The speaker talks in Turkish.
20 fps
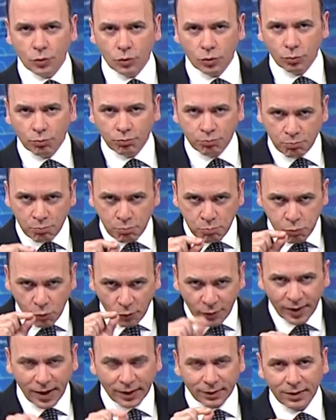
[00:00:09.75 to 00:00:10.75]
Çünkü
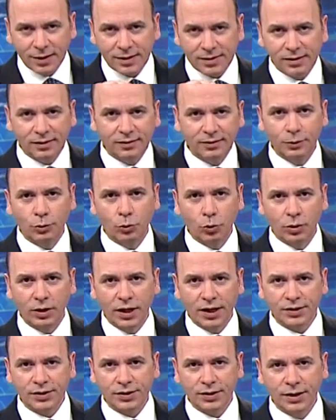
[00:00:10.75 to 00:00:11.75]
bu fiyatlara
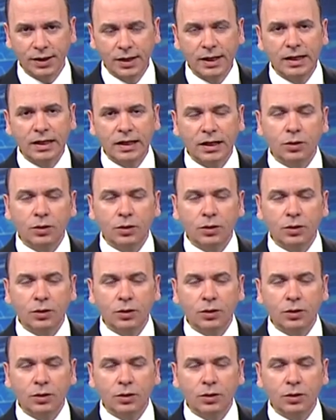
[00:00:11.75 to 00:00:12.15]
satılıyorlar.